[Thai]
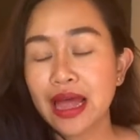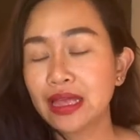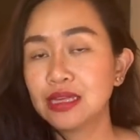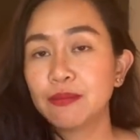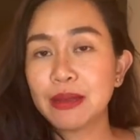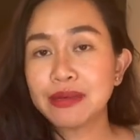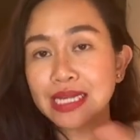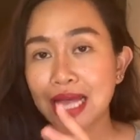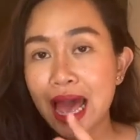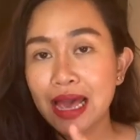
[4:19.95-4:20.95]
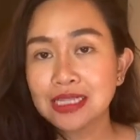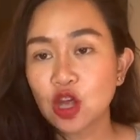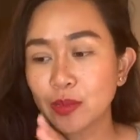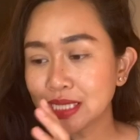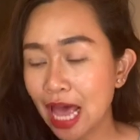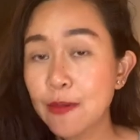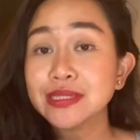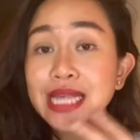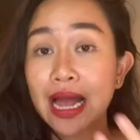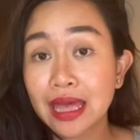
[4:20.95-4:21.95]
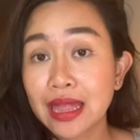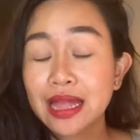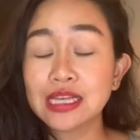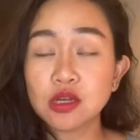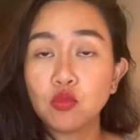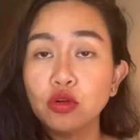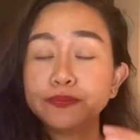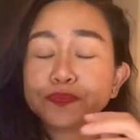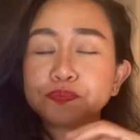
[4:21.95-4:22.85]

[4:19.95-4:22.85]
อันนี้เป็นภาษาไทยสอนภาษาไทยภาษาอังกฤษ อันนี้สมมติ